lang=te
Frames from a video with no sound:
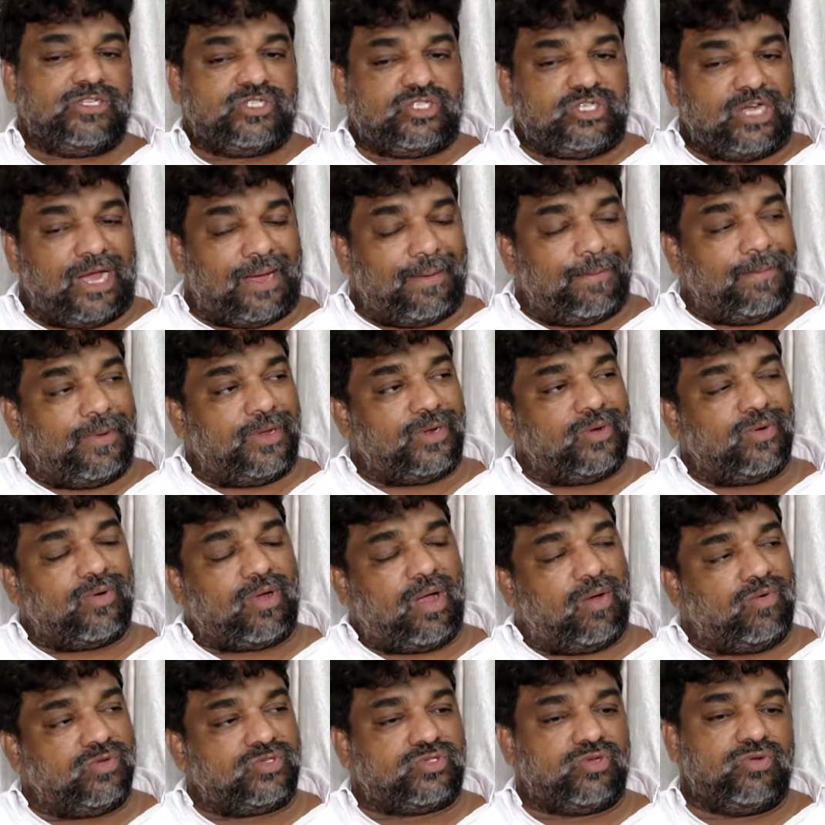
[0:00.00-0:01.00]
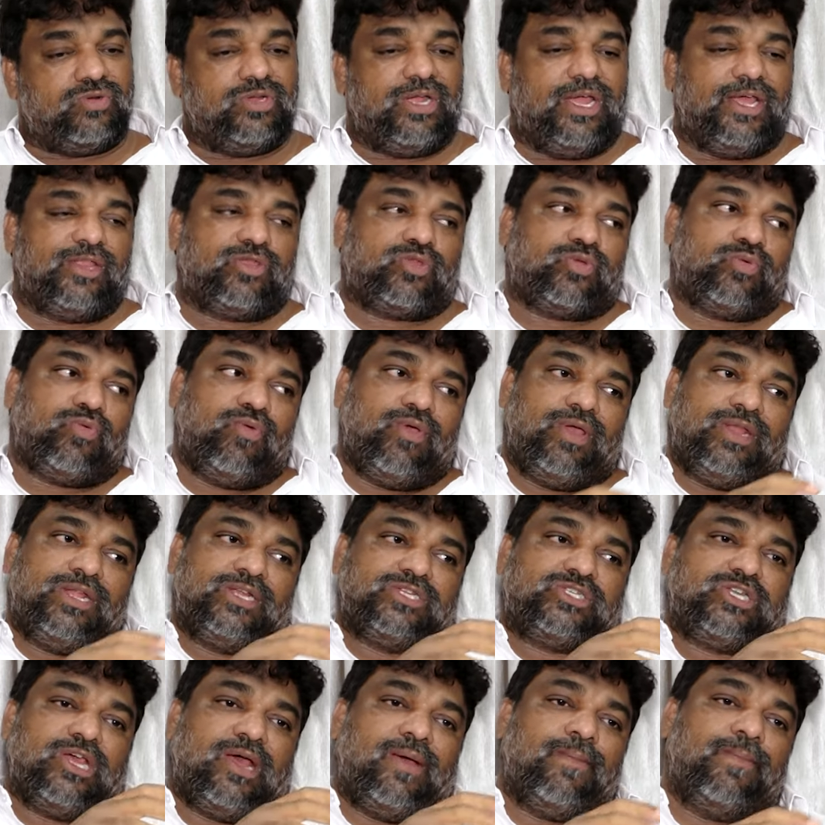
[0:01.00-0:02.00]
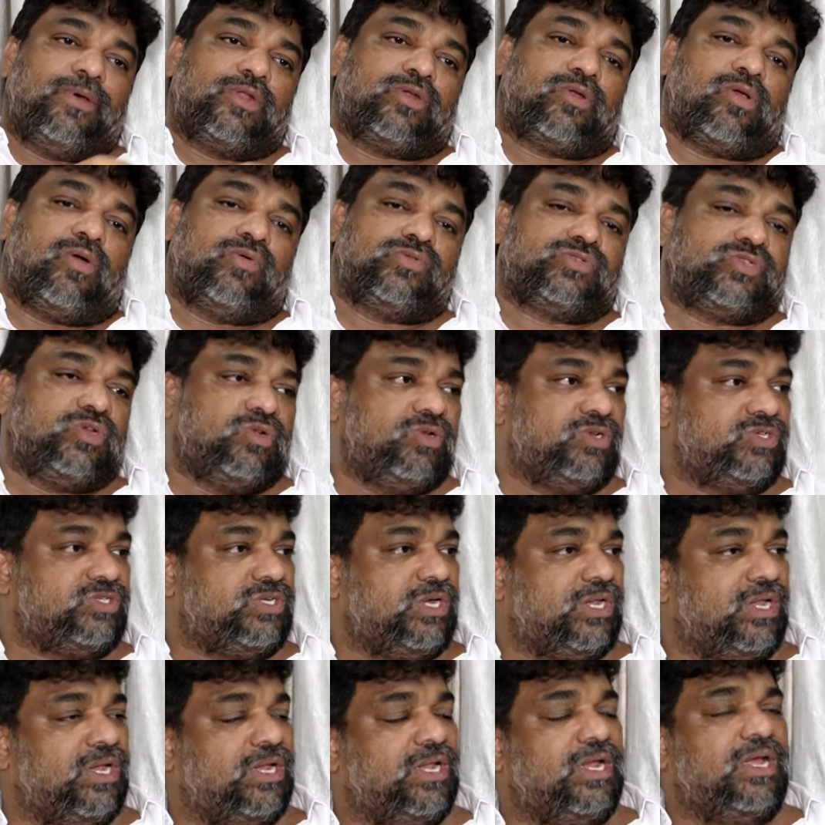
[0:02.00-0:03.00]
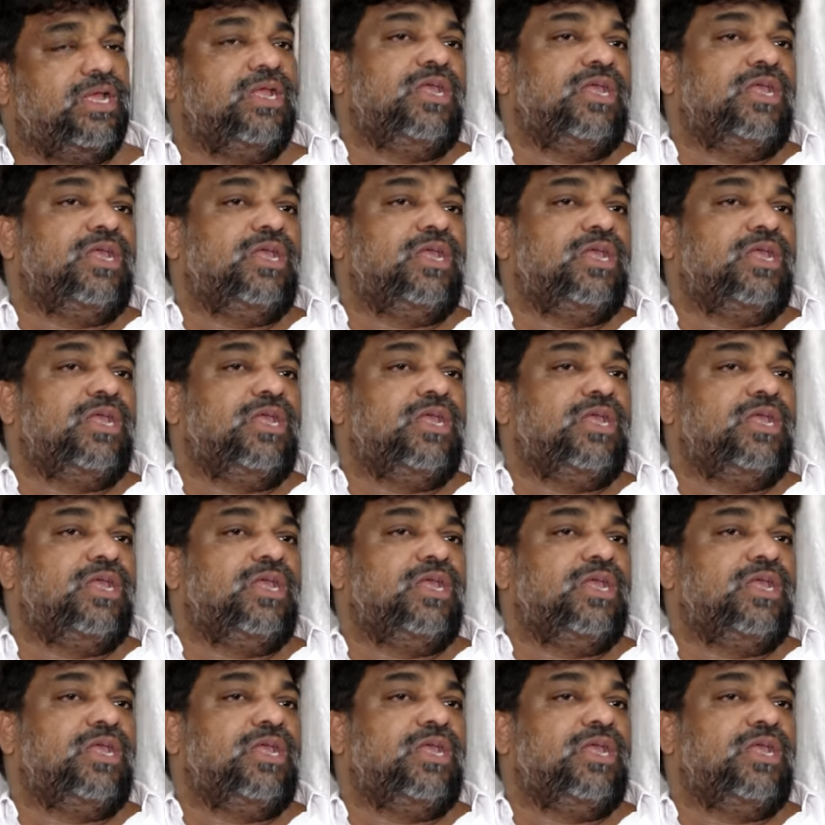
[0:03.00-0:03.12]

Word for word: ఛాంబరు కౌన్సిల్ ఏ త్రూ అయినా ఛాంబర్ కౌన్సిల్ నుంచి వెళ్ళాలా